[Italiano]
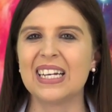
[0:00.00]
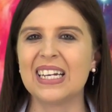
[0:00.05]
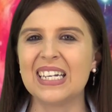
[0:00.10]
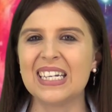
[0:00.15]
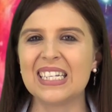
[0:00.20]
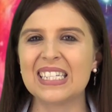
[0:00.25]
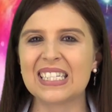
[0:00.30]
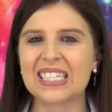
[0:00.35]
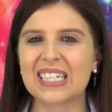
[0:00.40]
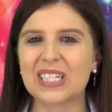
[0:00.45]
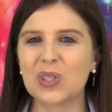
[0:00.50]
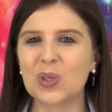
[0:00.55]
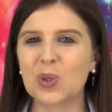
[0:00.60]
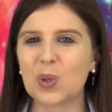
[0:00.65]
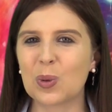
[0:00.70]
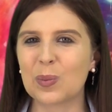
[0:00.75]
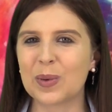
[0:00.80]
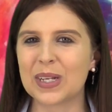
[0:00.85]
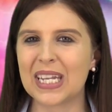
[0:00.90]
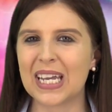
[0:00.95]
È stato,
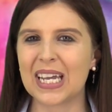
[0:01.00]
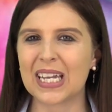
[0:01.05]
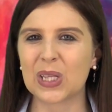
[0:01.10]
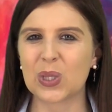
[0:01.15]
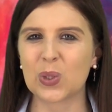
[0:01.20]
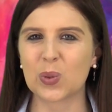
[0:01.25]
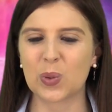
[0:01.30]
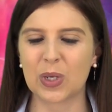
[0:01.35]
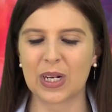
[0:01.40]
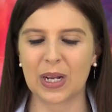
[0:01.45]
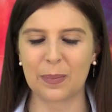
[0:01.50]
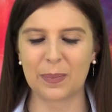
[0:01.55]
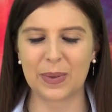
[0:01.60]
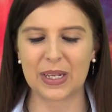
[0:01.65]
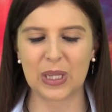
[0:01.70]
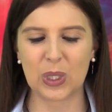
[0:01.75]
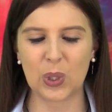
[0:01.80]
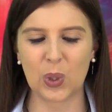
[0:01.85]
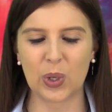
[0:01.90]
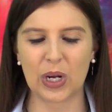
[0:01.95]
come detto, un
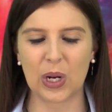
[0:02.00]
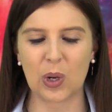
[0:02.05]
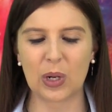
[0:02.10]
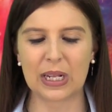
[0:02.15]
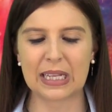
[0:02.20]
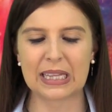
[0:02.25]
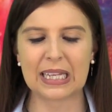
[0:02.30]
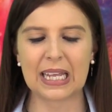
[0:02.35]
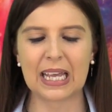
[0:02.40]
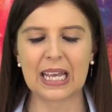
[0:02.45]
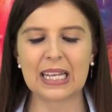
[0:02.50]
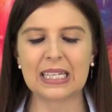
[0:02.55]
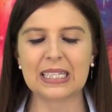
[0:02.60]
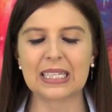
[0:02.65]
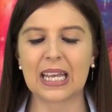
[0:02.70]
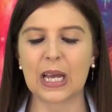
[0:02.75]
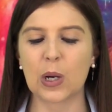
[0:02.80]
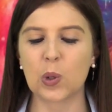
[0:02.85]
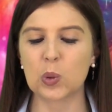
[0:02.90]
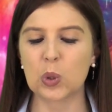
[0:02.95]
pittore
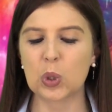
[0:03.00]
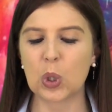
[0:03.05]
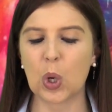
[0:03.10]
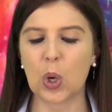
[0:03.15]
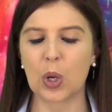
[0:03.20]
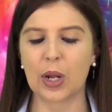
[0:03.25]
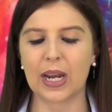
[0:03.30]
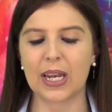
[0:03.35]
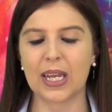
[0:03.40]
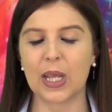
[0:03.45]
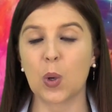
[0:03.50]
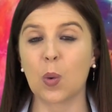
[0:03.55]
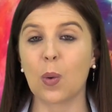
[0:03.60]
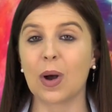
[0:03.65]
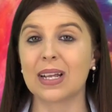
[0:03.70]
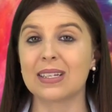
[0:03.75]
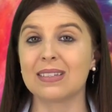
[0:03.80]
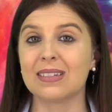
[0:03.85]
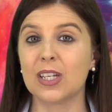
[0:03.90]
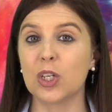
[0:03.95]
olandese, autore di
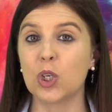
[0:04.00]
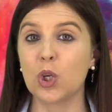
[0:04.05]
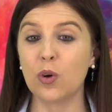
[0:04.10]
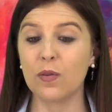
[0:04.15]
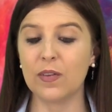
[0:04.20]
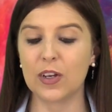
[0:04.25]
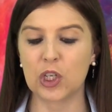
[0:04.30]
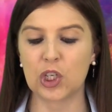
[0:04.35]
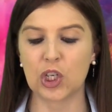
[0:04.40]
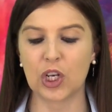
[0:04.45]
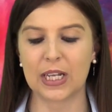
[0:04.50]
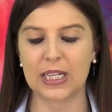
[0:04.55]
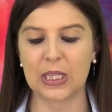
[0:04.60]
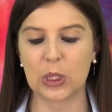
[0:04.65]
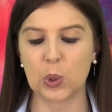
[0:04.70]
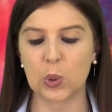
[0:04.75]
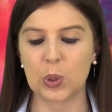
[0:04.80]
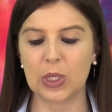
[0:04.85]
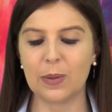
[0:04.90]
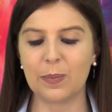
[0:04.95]
quasi
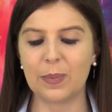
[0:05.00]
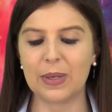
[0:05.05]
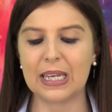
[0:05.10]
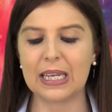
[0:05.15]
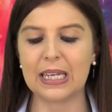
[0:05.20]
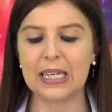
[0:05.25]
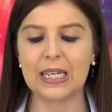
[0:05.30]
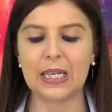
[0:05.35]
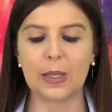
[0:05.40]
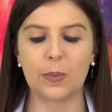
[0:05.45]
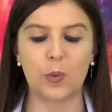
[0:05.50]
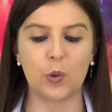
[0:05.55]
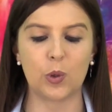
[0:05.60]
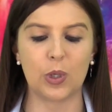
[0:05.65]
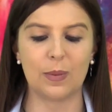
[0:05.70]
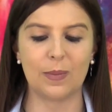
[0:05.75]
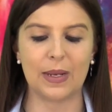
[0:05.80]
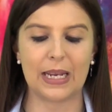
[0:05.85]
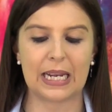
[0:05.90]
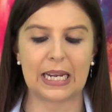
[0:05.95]
900 dipinti, più
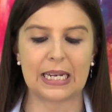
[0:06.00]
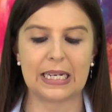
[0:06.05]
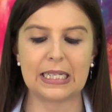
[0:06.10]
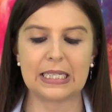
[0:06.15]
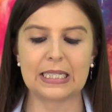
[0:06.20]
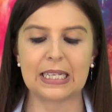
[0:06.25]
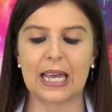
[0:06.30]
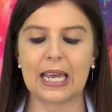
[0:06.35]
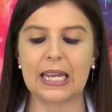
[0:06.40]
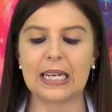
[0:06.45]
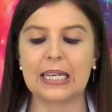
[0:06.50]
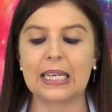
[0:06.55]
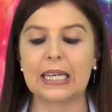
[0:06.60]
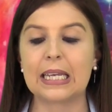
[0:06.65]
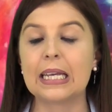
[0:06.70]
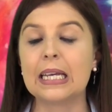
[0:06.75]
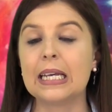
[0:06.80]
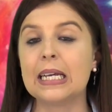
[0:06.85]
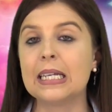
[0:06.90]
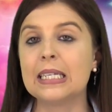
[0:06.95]
di 1000
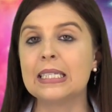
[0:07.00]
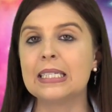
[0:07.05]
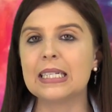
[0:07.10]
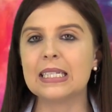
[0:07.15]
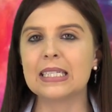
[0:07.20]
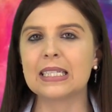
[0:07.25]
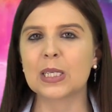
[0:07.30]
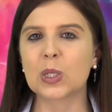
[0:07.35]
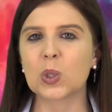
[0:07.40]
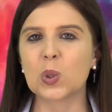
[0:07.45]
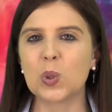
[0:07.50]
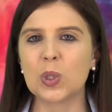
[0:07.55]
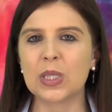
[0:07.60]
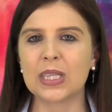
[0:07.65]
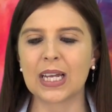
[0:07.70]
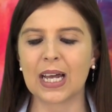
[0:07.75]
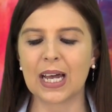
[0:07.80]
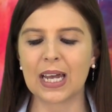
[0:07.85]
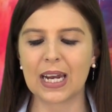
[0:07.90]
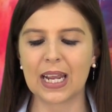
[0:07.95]
disegni, senza
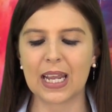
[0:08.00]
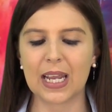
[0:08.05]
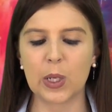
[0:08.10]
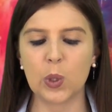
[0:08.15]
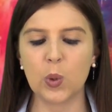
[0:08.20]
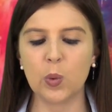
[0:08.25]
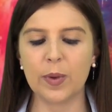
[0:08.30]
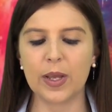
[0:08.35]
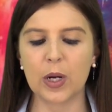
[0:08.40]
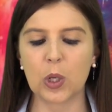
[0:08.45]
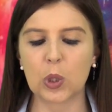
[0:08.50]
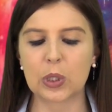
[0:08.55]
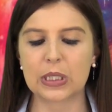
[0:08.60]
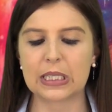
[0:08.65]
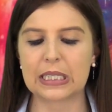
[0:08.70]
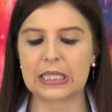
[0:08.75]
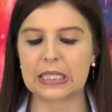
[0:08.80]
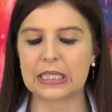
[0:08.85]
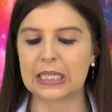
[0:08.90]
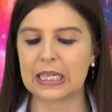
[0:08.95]
contare i
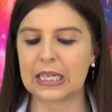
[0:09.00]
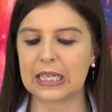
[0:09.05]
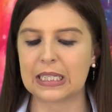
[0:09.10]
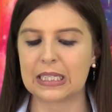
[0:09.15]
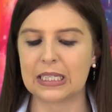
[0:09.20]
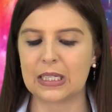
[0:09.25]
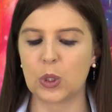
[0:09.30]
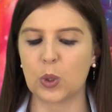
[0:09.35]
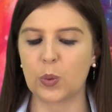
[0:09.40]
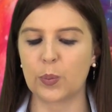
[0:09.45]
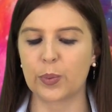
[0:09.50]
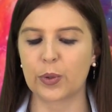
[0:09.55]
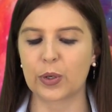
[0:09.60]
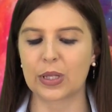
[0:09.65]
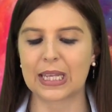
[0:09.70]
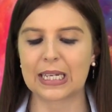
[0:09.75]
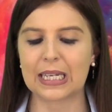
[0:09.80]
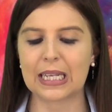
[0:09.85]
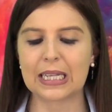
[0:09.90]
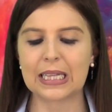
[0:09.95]
numerosi schizzi non
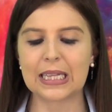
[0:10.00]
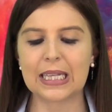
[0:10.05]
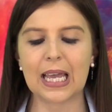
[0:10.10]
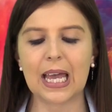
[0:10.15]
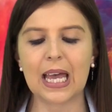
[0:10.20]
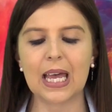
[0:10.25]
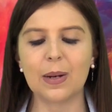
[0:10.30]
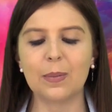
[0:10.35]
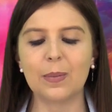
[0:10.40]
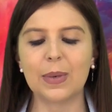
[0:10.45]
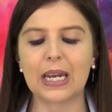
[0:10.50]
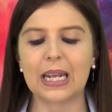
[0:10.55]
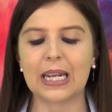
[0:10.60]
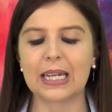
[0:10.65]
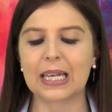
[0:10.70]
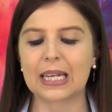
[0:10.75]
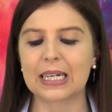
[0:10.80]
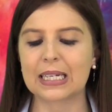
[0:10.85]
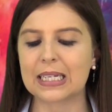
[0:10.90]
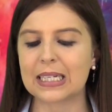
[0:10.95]
portati a termine, i
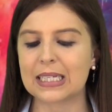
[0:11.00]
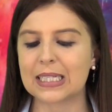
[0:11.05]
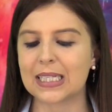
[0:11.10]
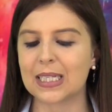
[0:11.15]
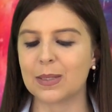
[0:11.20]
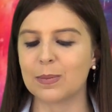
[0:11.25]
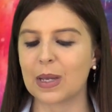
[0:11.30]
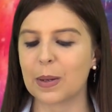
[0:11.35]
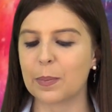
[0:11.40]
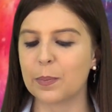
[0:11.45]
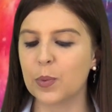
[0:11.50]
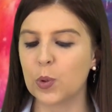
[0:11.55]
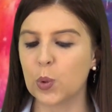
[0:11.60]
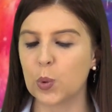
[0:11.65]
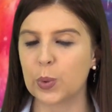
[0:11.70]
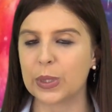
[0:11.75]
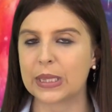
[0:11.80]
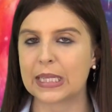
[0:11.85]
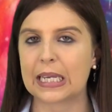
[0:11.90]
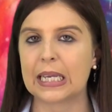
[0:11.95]
tantissimi
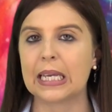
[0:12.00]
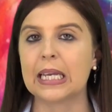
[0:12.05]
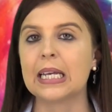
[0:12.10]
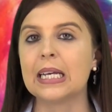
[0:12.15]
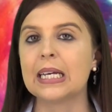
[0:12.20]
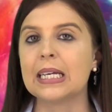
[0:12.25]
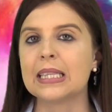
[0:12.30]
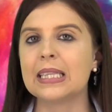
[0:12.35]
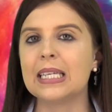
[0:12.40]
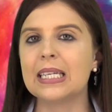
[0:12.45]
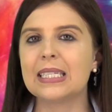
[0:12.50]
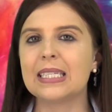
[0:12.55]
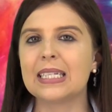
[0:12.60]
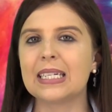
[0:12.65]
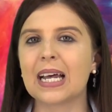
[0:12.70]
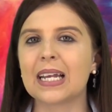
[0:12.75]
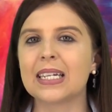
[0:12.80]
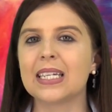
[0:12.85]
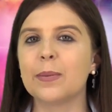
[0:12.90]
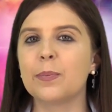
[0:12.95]
appunti,
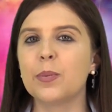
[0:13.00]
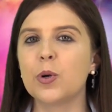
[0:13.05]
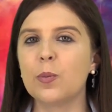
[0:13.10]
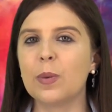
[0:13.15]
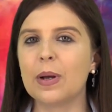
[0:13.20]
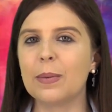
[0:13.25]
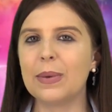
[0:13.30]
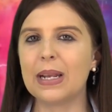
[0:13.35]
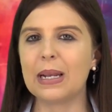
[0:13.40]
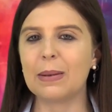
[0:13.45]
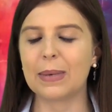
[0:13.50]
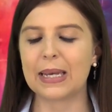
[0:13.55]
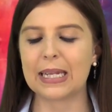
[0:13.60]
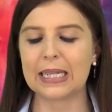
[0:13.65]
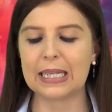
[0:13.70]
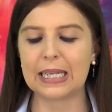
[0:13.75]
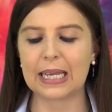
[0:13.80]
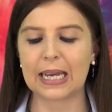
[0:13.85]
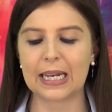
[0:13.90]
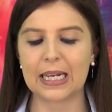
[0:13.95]
destinati
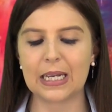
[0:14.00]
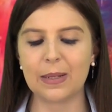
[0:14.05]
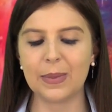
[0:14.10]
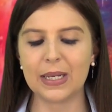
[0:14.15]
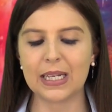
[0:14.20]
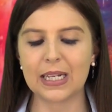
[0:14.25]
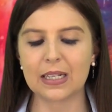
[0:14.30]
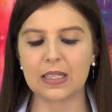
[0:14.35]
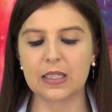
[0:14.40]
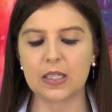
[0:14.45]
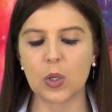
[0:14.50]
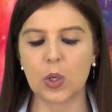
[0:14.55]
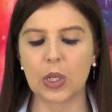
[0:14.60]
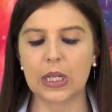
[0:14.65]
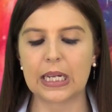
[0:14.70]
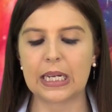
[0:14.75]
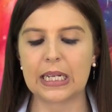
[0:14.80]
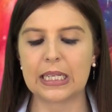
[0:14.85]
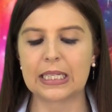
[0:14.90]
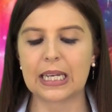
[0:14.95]
probabilmente all'imitazione
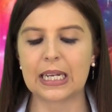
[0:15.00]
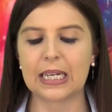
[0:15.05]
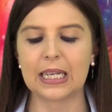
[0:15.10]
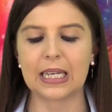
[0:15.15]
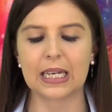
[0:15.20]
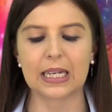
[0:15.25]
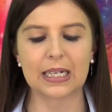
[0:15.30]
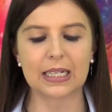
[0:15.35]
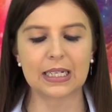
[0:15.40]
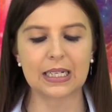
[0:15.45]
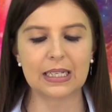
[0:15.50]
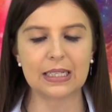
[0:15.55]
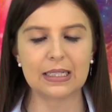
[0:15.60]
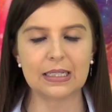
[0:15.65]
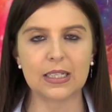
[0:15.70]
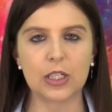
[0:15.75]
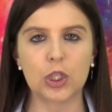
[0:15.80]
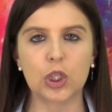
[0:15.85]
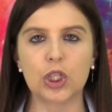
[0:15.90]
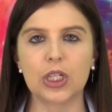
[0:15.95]
di disegni
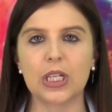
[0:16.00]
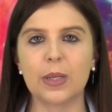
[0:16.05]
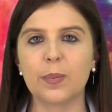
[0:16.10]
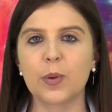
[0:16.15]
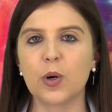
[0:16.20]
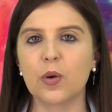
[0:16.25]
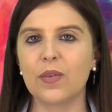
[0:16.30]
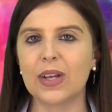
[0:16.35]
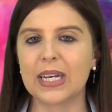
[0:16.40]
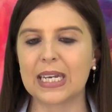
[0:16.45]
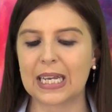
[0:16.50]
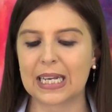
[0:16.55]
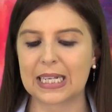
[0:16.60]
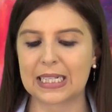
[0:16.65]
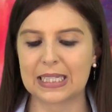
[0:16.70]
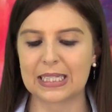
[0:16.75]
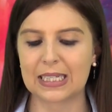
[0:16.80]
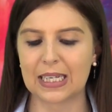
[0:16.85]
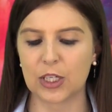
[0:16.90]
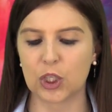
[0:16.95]
artistici di
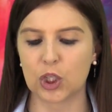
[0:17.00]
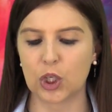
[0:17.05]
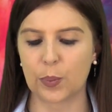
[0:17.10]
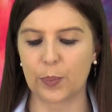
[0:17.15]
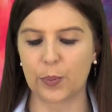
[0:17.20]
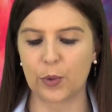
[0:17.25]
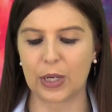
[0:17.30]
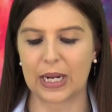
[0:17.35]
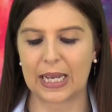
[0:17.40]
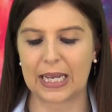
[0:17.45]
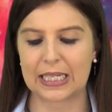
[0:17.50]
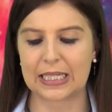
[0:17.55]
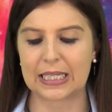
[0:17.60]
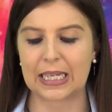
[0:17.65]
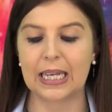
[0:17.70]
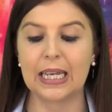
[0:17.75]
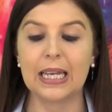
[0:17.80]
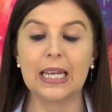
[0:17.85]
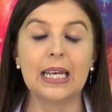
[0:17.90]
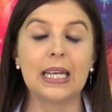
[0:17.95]
provenienza
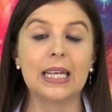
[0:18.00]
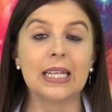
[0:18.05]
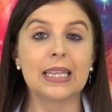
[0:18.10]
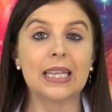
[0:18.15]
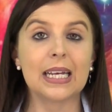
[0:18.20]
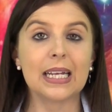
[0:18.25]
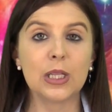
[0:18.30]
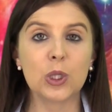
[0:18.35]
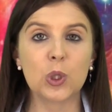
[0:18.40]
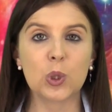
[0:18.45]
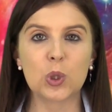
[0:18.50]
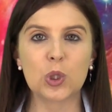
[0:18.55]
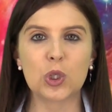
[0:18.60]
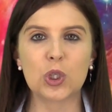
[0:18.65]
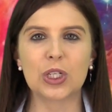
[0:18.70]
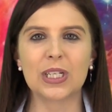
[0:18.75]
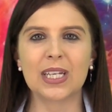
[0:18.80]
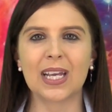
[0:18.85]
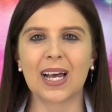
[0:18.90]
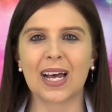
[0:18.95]
giapponese. Tanto
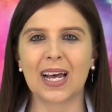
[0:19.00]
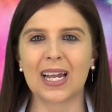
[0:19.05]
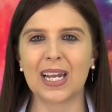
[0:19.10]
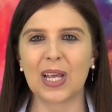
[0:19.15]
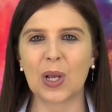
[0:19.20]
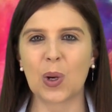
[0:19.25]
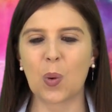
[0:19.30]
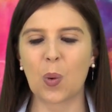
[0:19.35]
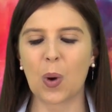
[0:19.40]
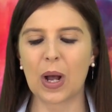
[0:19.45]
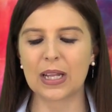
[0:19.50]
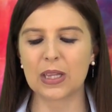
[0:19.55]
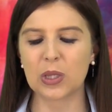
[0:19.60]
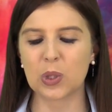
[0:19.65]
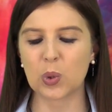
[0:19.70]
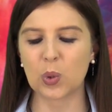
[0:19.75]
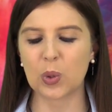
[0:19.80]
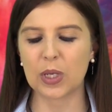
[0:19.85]
geniale quanto